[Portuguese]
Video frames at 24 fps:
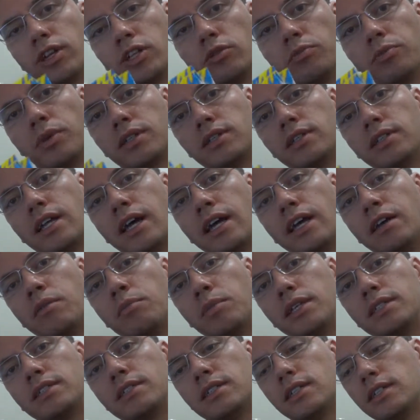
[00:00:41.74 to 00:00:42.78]
vendo peça da
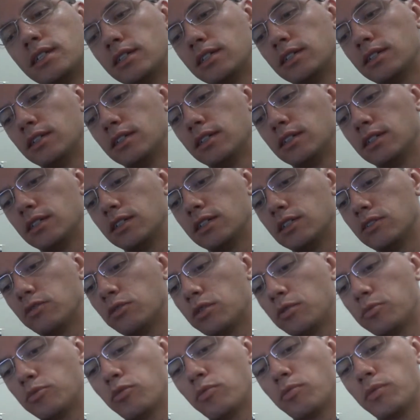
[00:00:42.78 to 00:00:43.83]
MST. Se
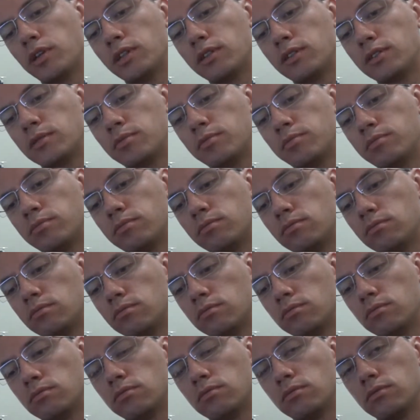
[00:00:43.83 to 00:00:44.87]
for mais...
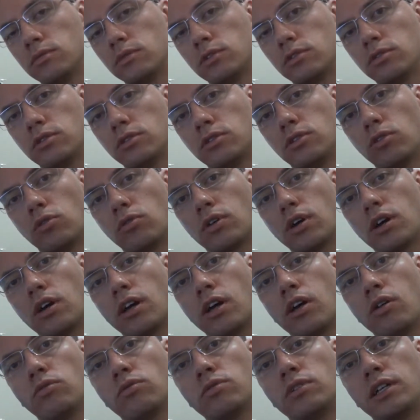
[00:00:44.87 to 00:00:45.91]
Teu
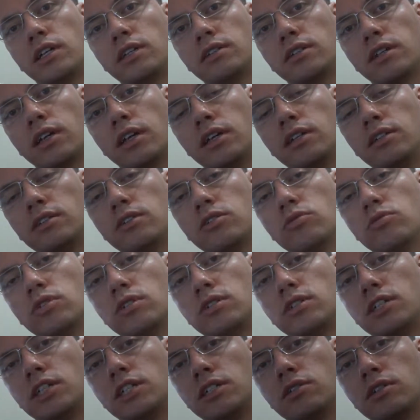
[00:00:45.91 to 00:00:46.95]
carro é um 3 Race, é um
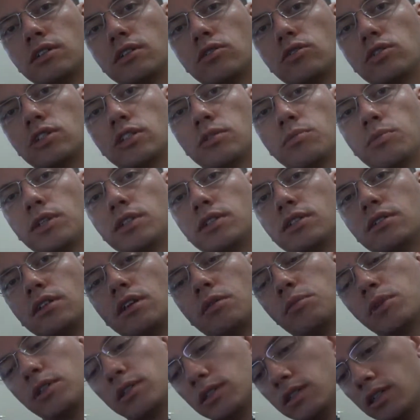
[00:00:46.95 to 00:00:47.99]
D3, que estou usando peça da
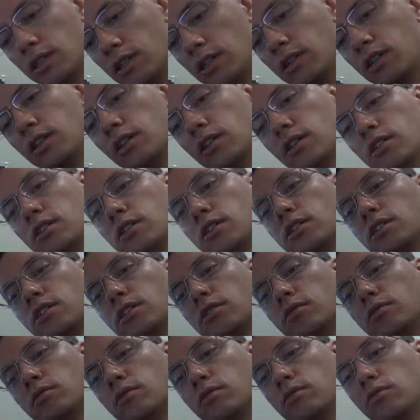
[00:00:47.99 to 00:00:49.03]
MST.
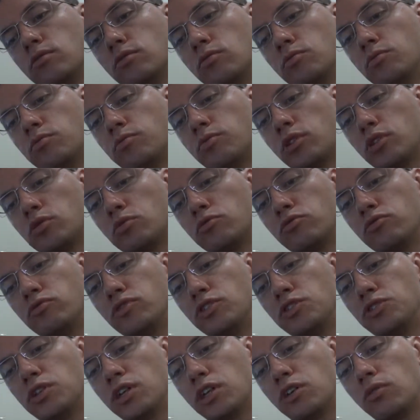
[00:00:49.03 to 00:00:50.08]
No próximo
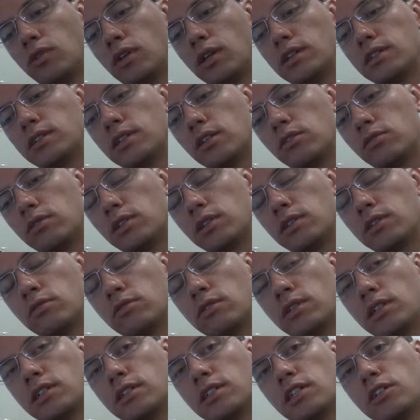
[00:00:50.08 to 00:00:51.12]
vídeo que eu lançar do tração
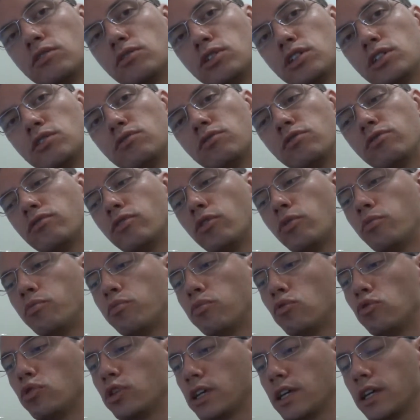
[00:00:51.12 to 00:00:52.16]
traseira, vocês vão ver o
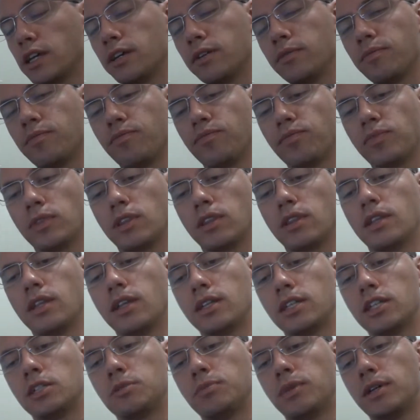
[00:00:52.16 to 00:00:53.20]
porquê
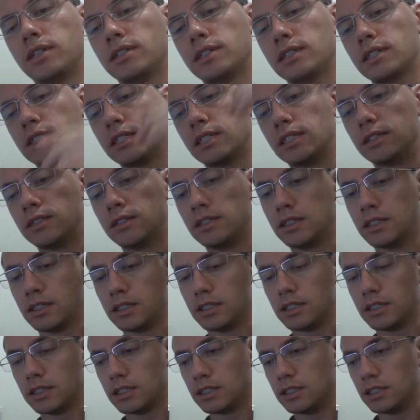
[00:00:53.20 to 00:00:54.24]
dessas peças aqui.
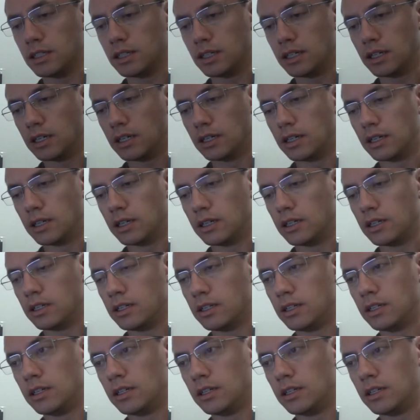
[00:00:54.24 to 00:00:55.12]
Uh,